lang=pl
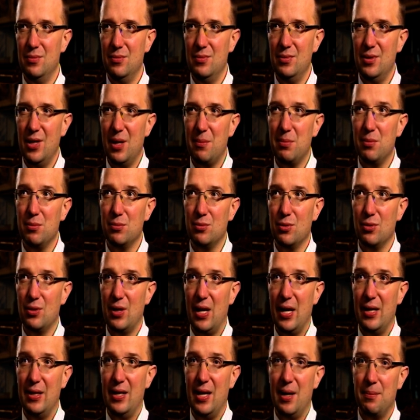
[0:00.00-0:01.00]
nie był to
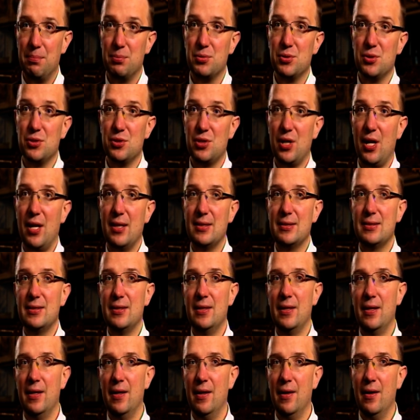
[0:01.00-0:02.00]
najlepszy czas,
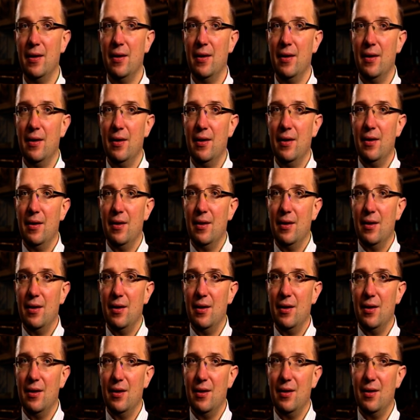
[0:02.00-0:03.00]

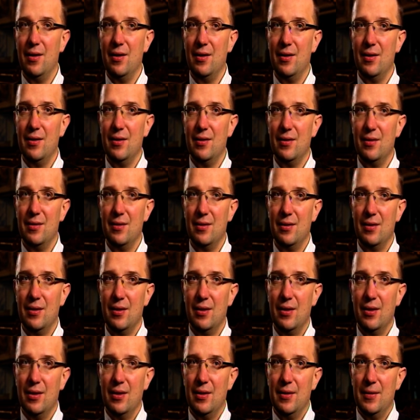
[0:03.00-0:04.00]

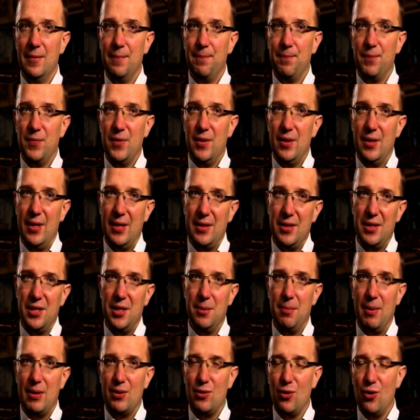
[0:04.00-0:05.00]
e, kiedy
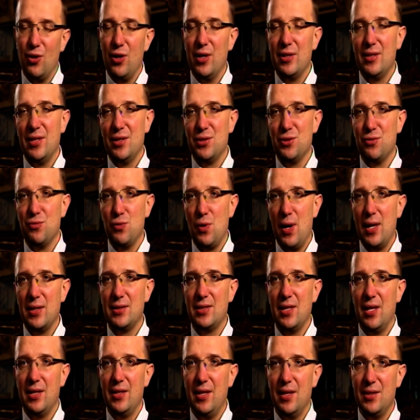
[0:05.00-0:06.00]
chyba trochę też
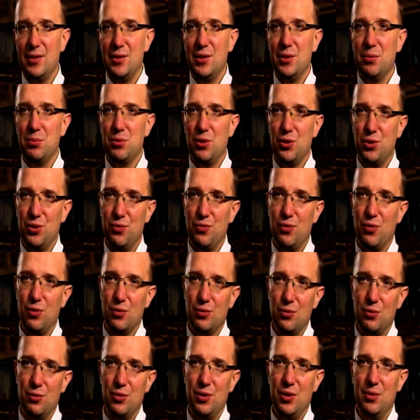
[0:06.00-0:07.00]
władza jednych przeciwko
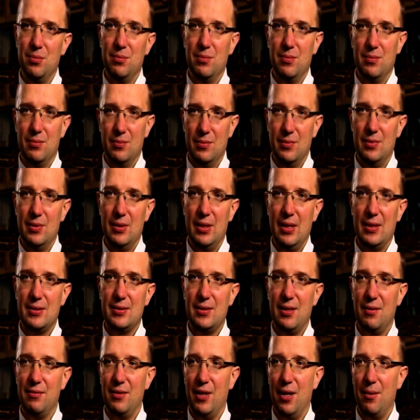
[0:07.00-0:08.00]
drugim
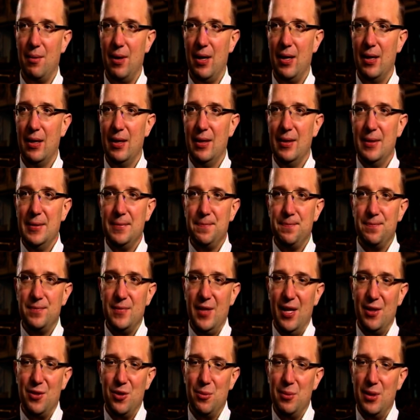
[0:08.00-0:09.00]
nastawiała.
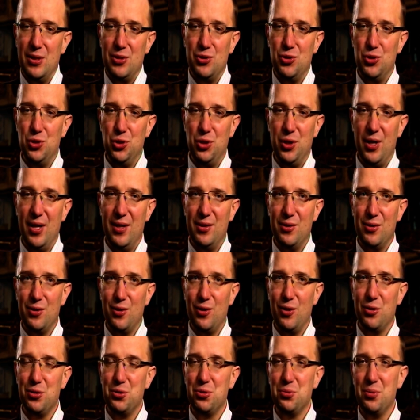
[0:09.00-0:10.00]
Natomiast dzisiaj no,
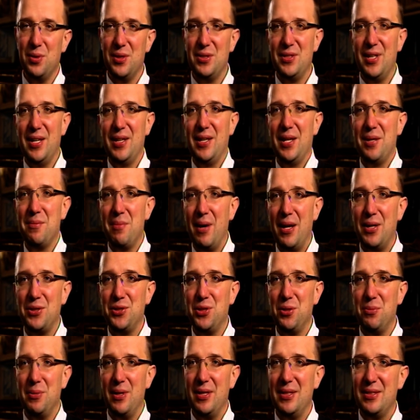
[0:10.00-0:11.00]
Kościół jest jak
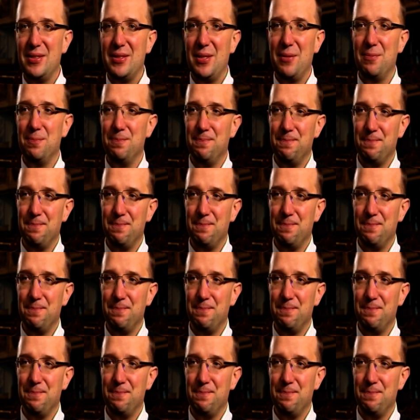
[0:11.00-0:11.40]
najbardziej miejscem